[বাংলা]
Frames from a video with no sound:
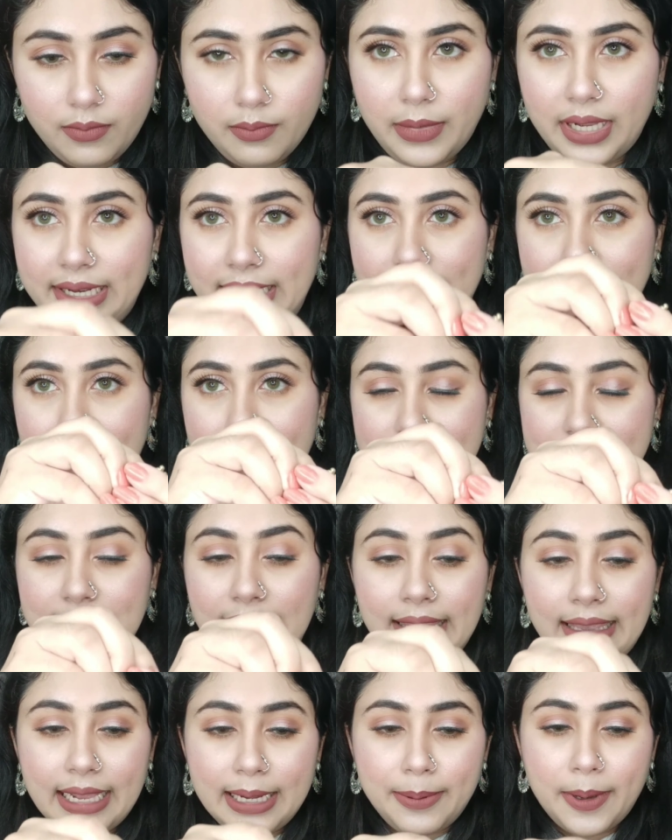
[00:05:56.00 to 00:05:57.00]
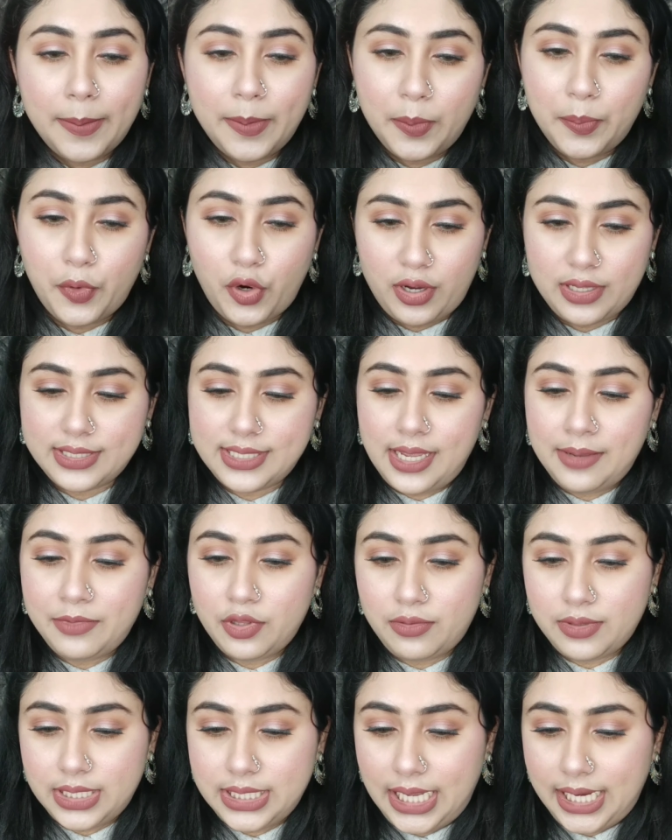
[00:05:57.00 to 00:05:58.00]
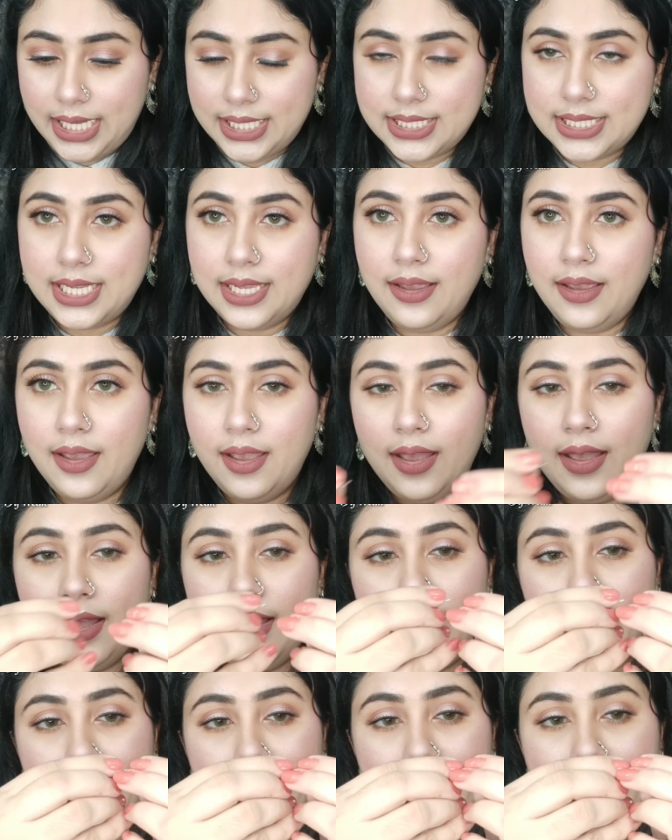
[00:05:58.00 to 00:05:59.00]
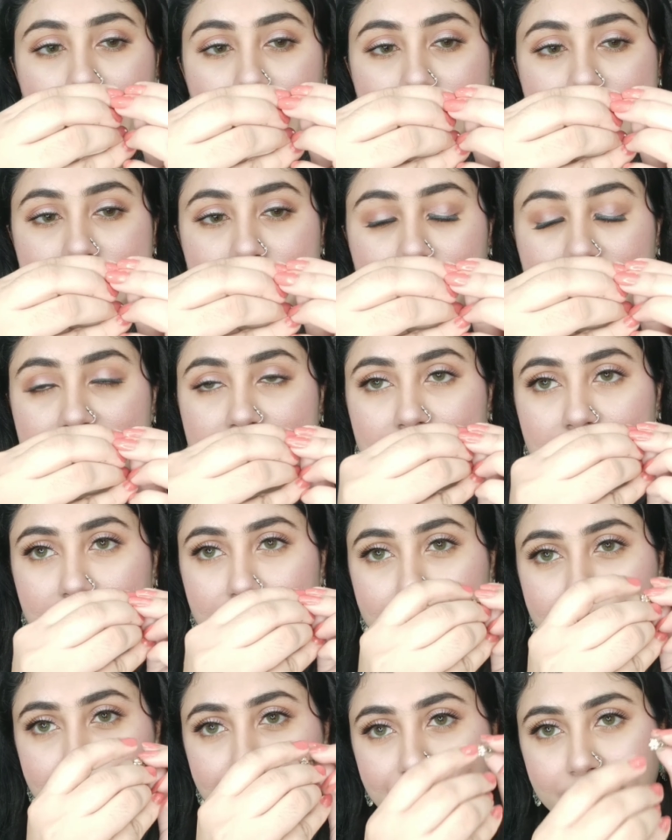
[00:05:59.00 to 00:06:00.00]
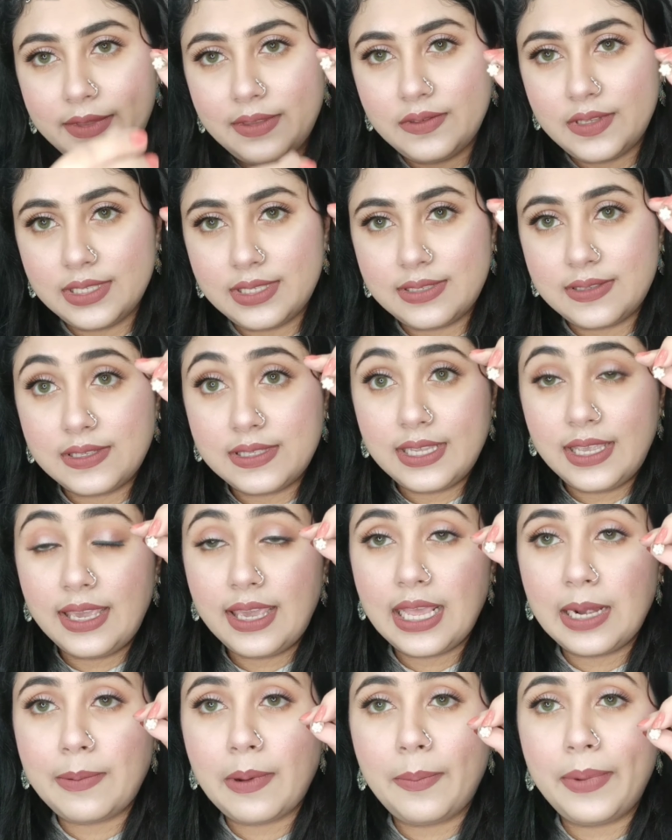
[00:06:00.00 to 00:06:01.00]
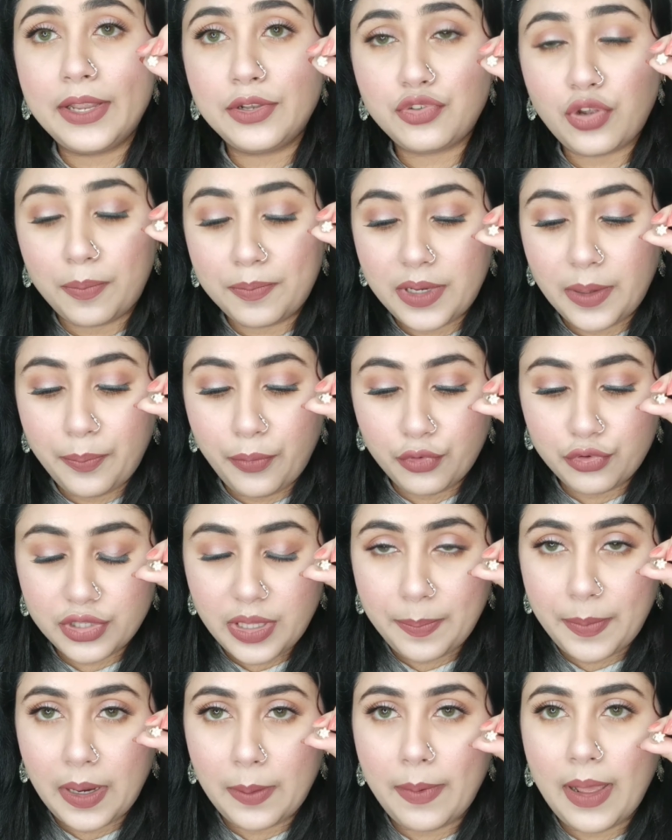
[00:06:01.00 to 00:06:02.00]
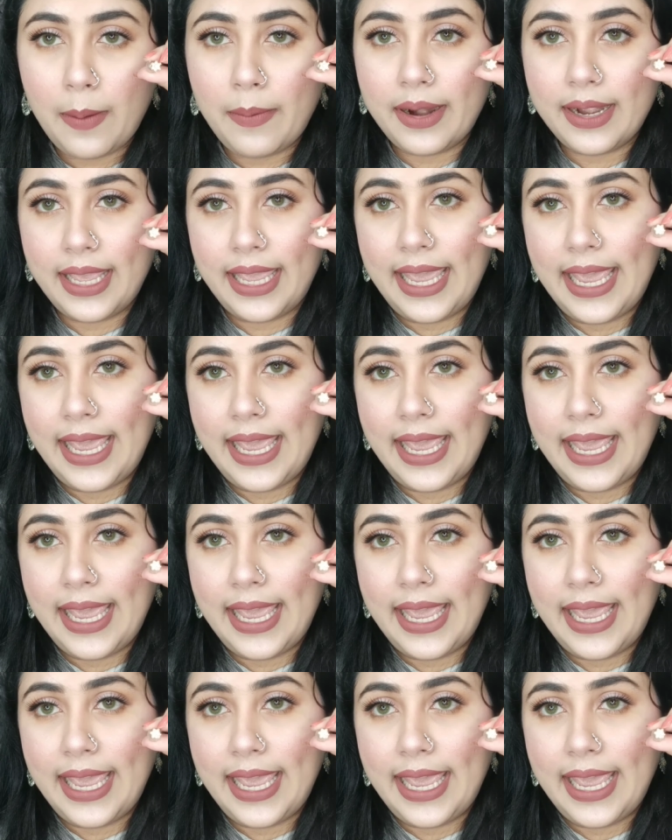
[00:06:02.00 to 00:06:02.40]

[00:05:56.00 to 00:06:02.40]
মানে এটা সিঙ্গেলভাবে পরা যায় আমি তোমাদের দেখাচ্ছি এইটা এই যে জাস্ট ভাবে এই টপটা পরতে পারবা আবার